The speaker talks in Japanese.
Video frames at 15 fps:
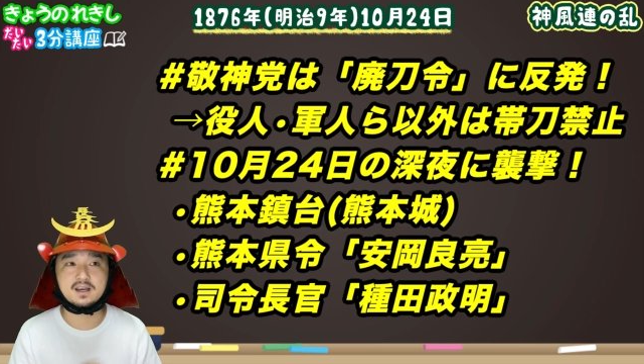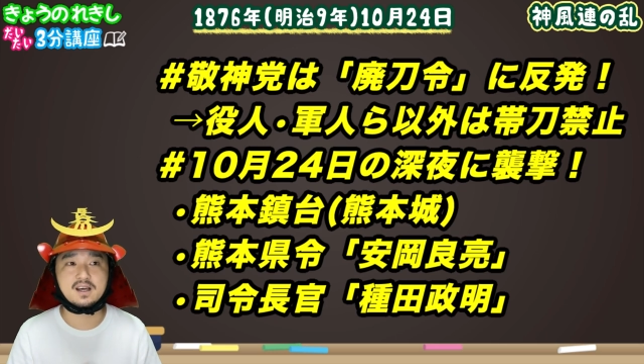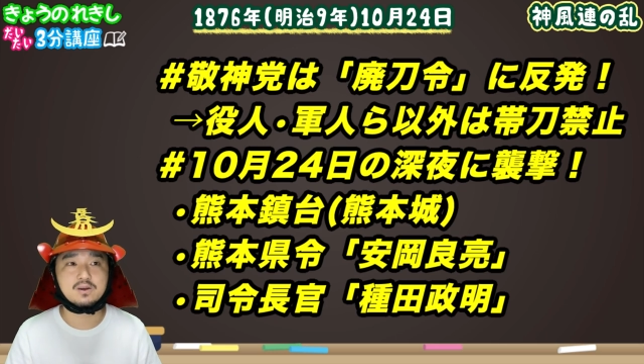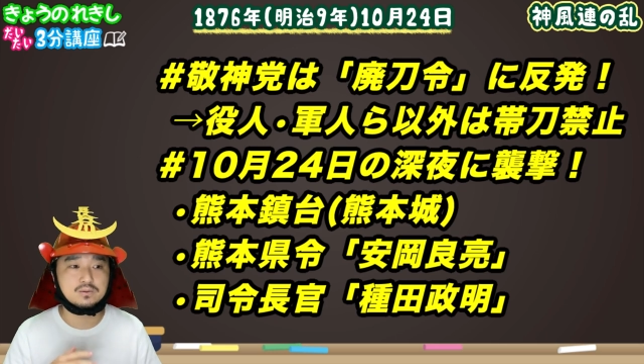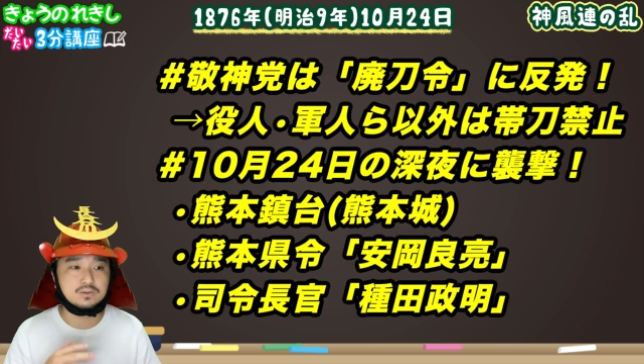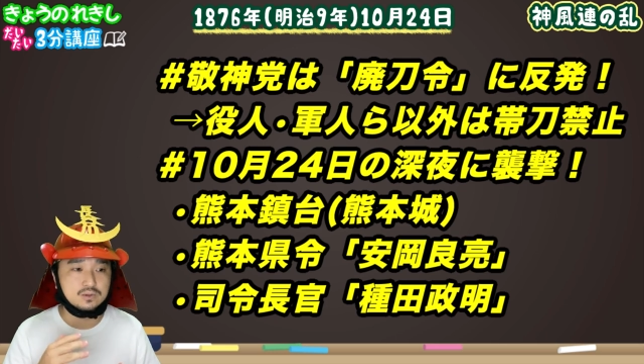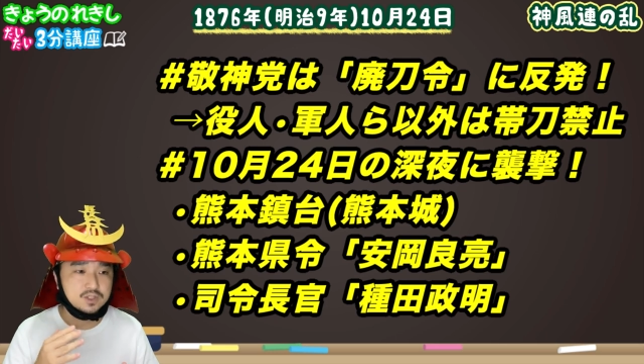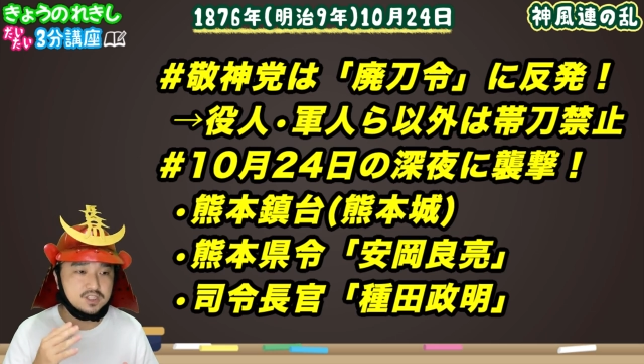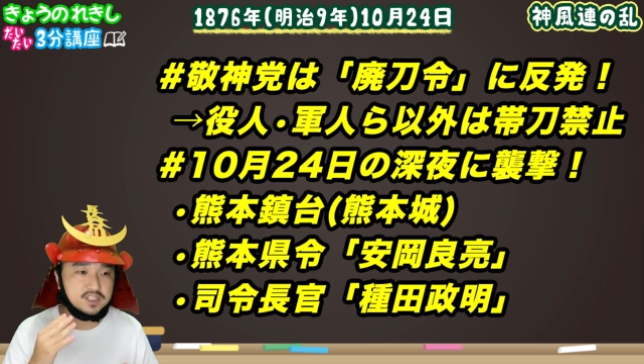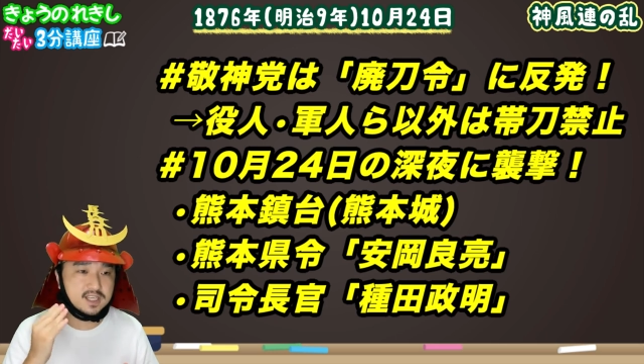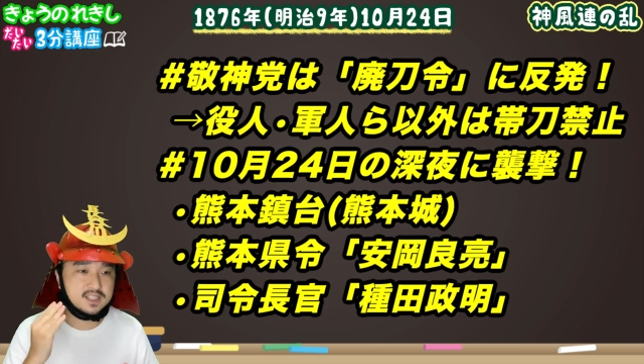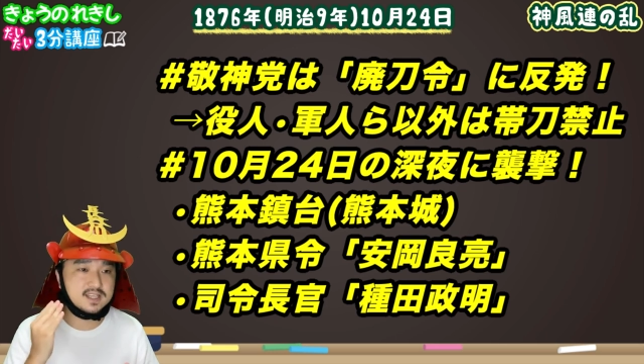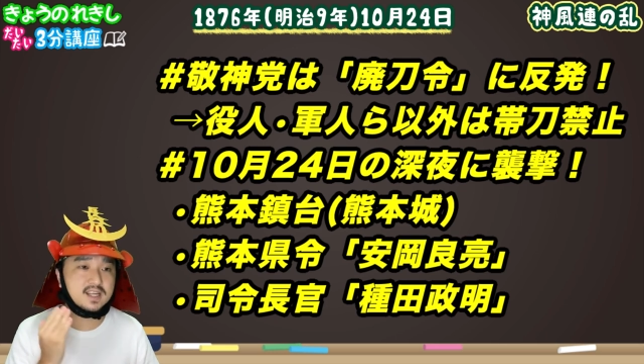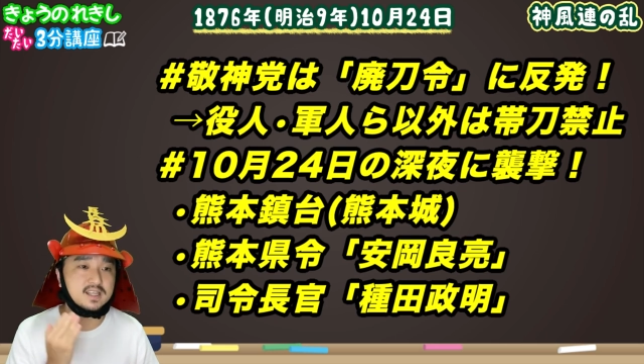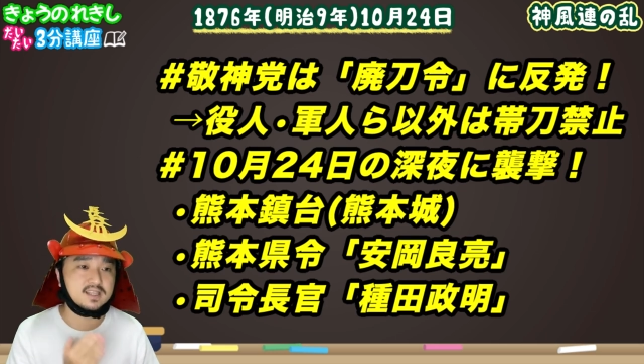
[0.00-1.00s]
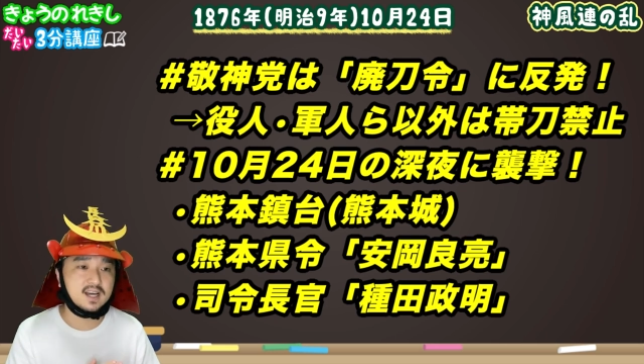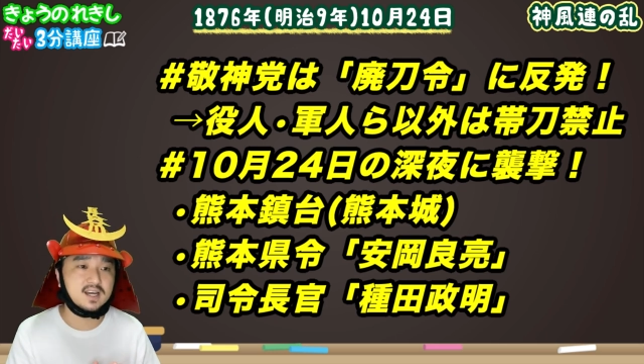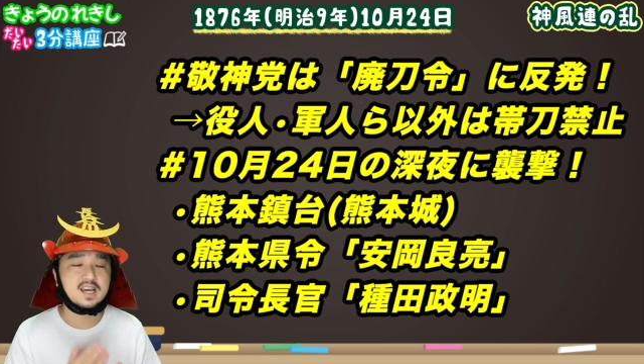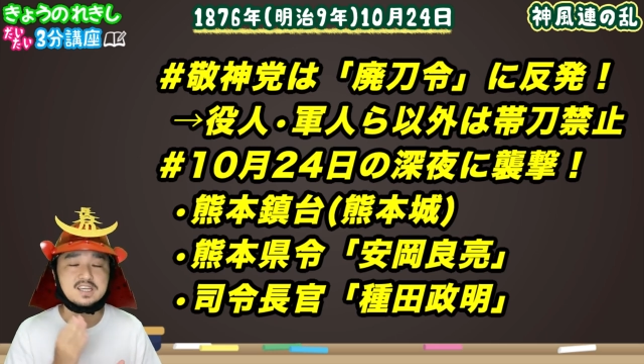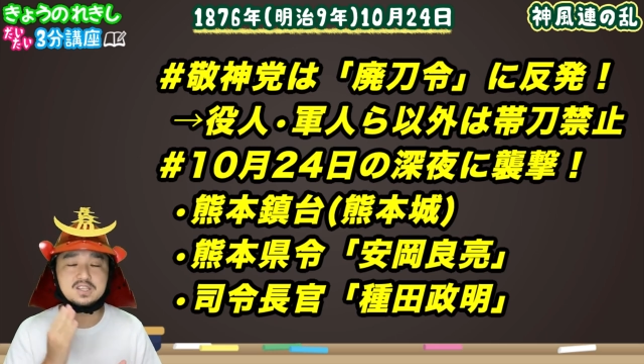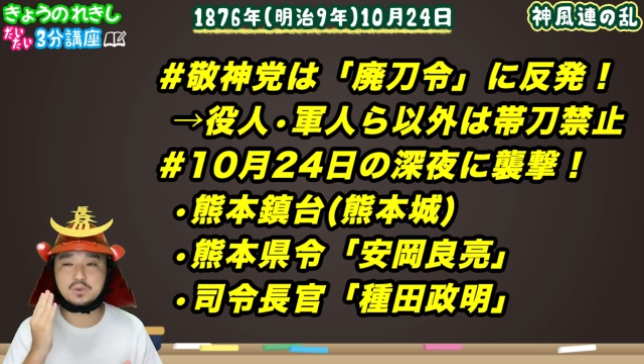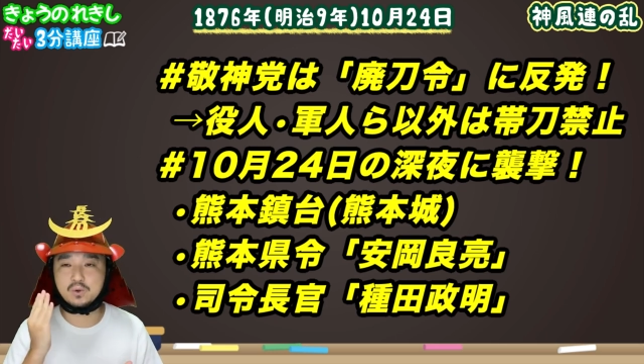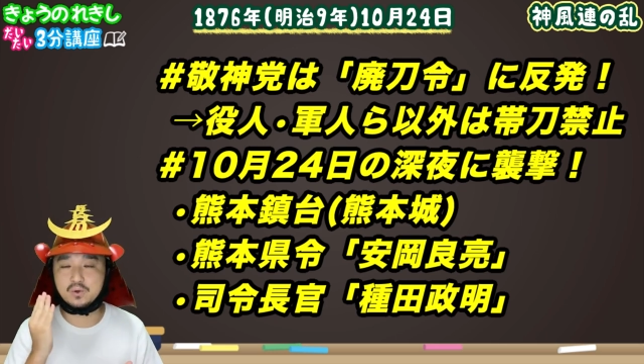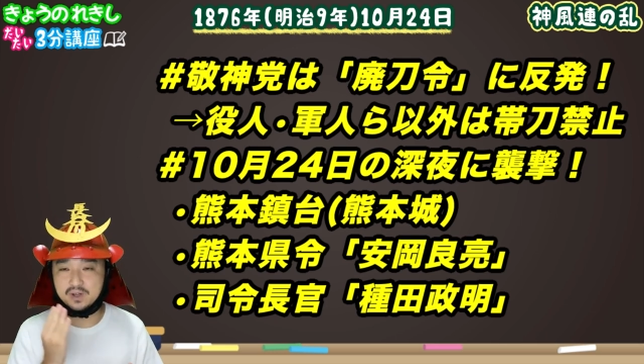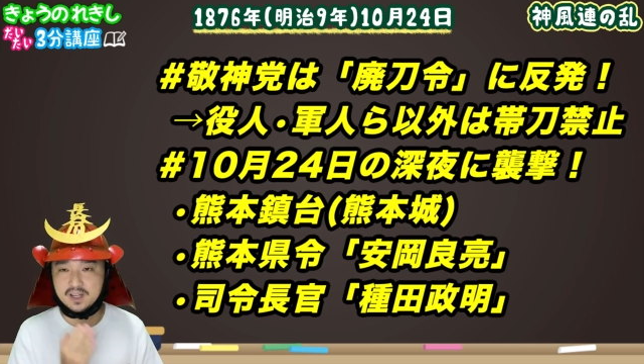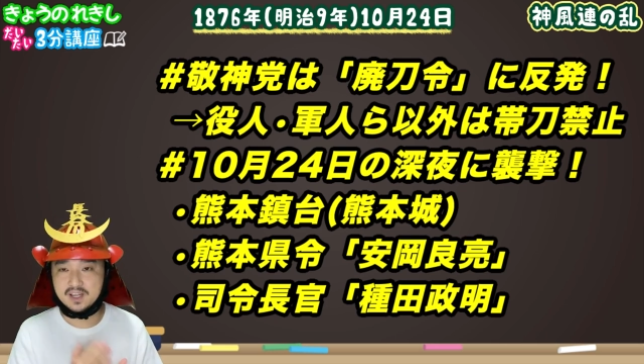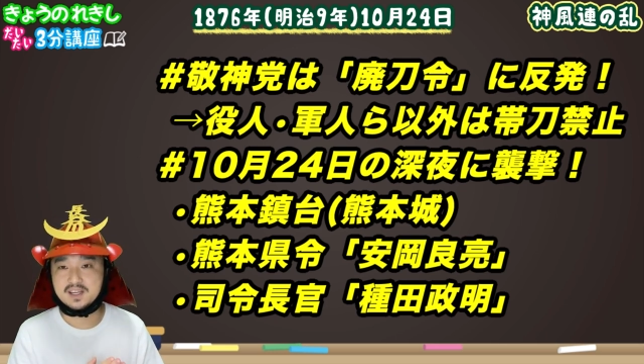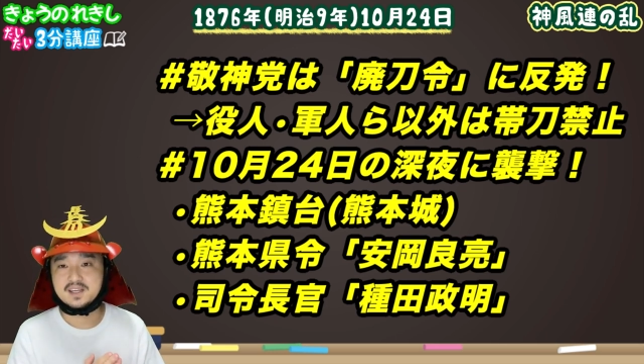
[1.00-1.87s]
が、この年出された配当令、